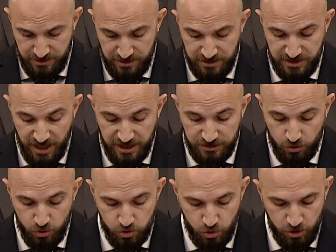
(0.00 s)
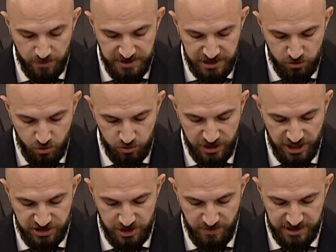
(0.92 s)
Rahat, huzurlu bir gün
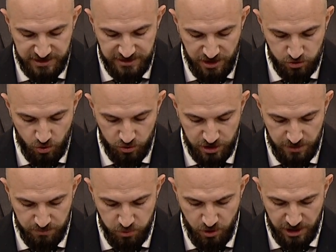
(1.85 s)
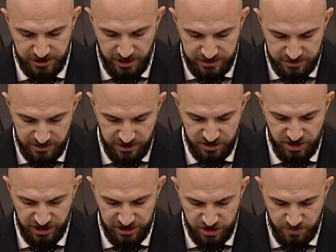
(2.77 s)
geçirmedikten sonra bu kadar
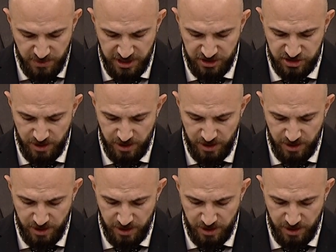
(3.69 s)
çalışmaya,